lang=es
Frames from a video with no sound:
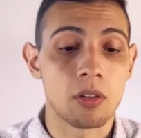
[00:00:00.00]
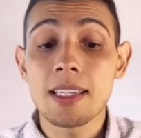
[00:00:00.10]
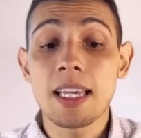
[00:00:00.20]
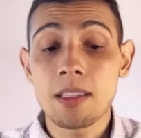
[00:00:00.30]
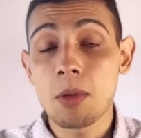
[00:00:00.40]
Así
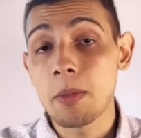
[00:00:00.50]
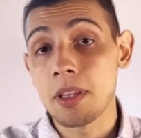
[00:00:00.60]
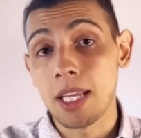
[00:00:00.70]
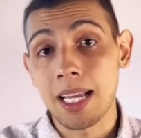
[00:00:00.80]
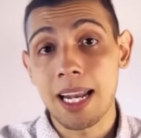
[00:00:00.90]
que ahí
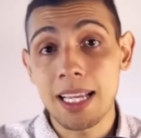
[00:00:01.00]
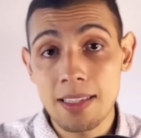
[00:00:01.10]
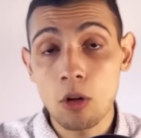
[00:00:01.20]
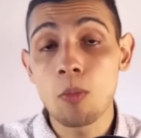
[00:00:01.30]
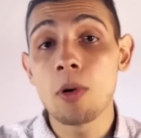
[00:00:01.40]
simplemente cargas
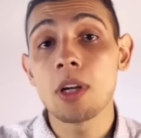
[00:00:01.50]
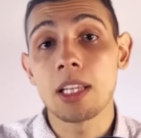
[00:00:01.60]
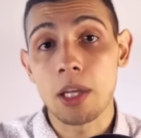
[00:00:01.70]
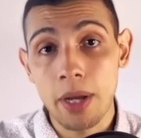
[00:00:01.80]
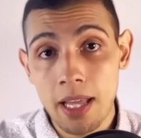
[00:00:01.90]
el cupón que
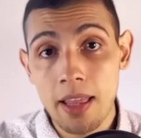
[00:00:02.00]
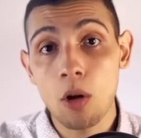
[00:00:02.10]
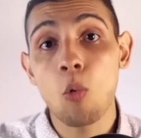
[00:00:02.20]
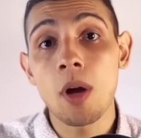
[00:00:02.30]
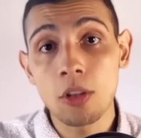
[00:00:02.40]
te van a dar
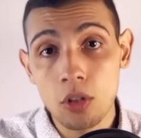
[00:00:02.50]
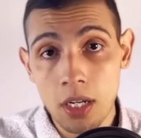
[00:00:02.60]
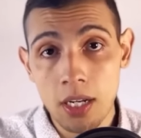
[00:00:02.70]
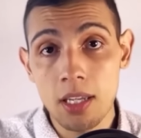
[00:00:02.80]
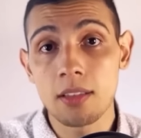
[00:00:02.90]
cuando
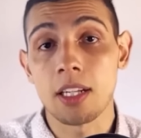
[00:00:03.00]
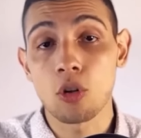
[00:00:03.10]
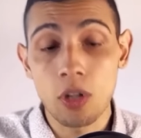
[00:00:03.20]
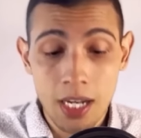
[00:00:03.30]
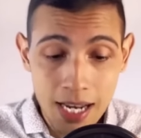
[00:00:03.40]
te registres
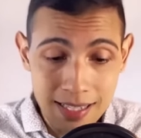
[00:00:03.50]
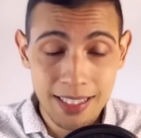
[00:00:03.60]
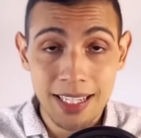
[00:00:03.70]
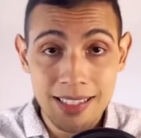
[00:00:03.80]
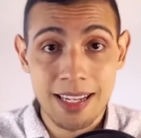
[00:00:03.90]
con el
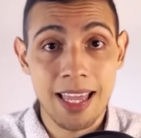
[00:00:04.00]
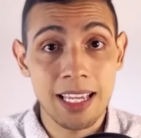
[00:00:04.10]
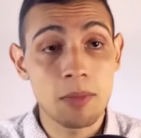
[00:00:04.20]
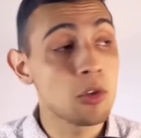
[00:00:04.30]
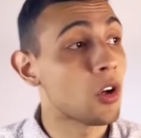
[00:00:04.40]
enlace que tenés en la
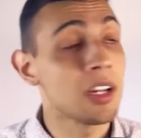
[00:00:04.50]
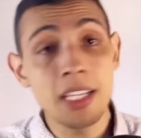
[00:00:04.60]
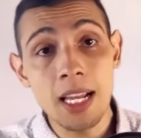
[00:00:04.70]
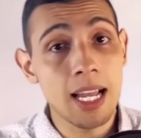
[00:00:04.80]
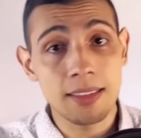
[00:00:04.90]
descripción
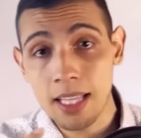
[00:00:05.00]
y en las